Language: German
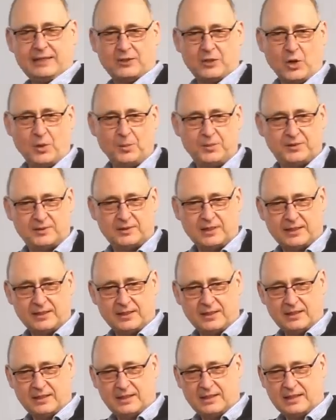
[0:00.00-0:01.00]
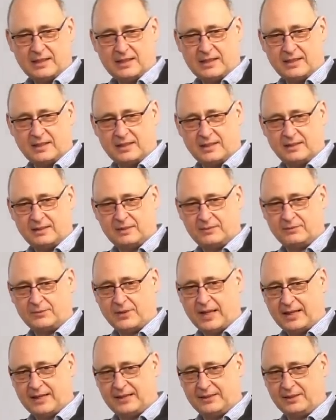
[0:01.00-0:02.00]
da haben sie dann äh,
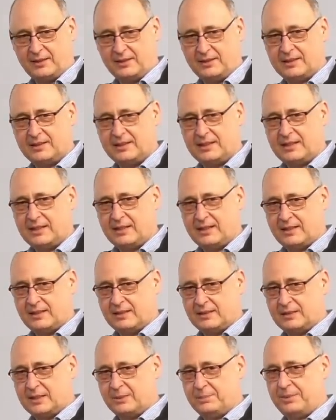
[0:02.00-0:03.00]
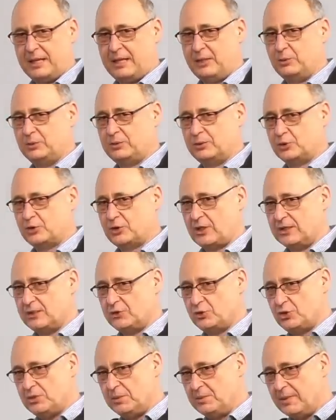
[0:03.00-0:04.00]
Fahrräder gebaut, da
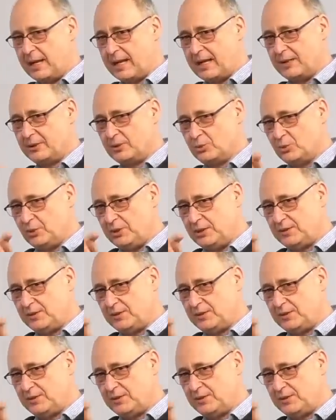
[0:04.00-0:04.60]
stand Shimano